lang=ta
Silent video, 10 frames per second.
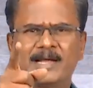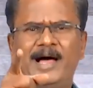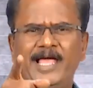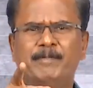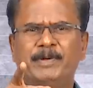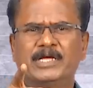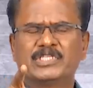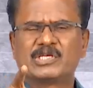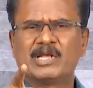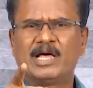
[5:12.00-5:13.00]

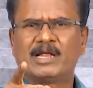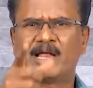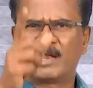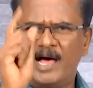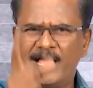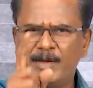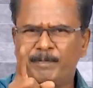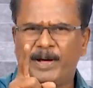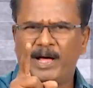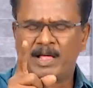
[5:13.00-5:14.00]
ராயப்பருக்கு சொன்னார்
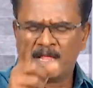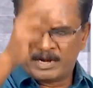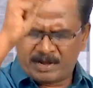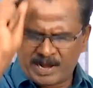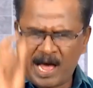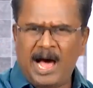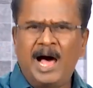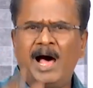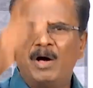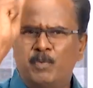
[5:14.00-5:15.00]
ராயப்பா
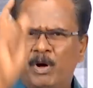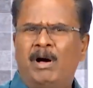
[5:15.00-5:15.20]
நான்